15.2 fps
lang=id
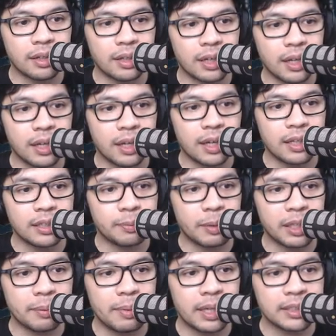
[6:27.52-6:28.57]
Oke,
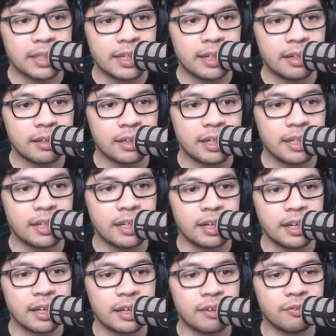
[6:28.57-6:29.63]
seperti biasa ya,
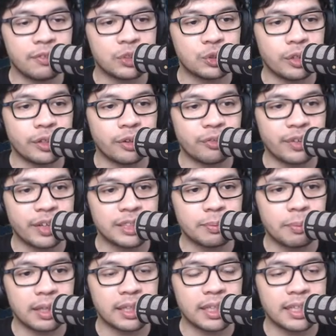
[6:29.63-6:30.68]
genre visual novel
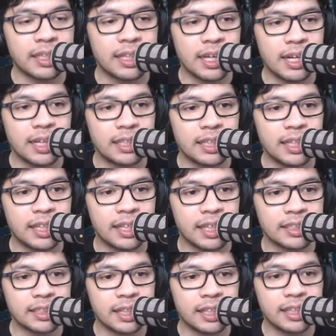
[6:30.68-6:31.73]
seperti ini ada
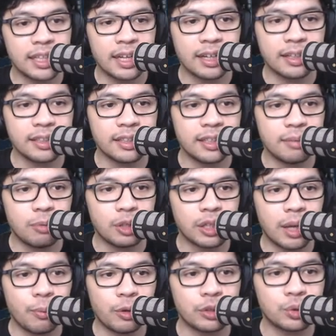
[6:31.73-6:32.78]
cerita-cerita. Jadi buat
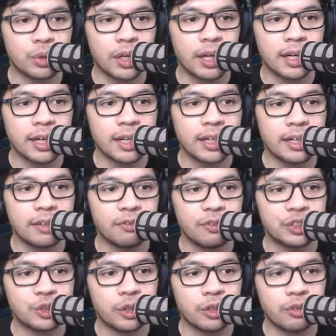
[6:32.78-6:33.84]
kamu yang suka genre
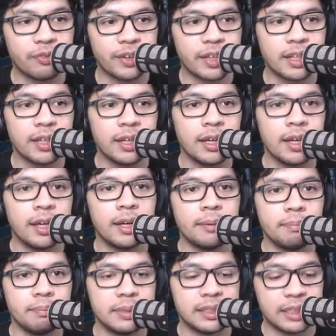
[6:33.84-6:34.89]
visual novel,
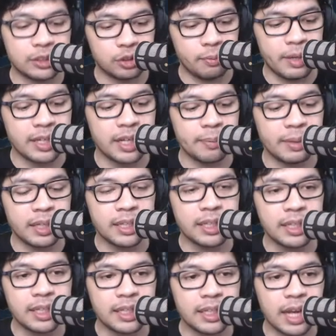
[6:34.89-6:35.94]
bisa cobain game
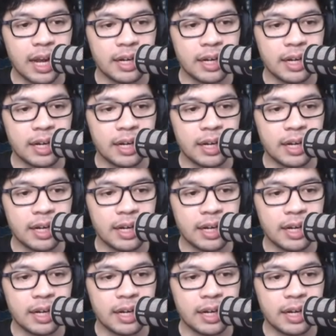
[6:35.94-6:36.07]
ini.